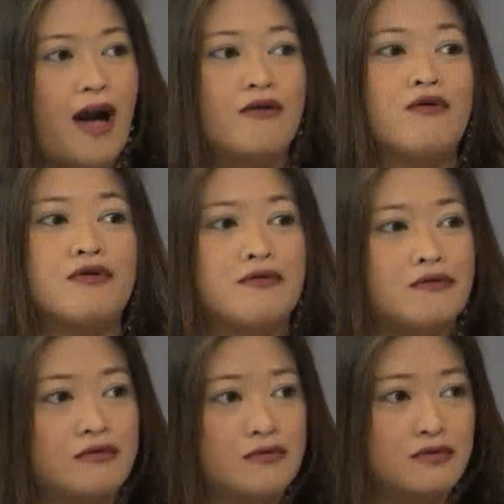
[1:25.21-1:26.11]
bago
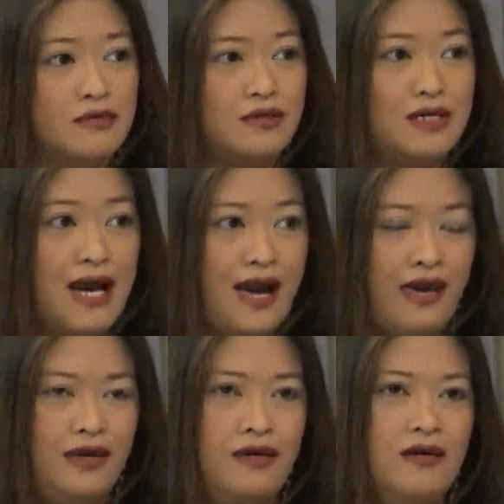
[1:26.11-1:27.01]
kong
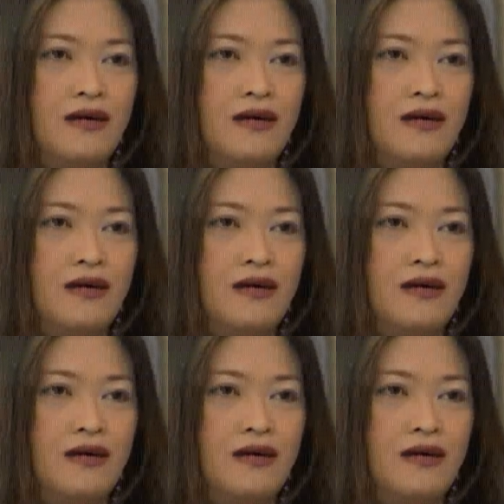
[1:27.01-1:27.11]
guy,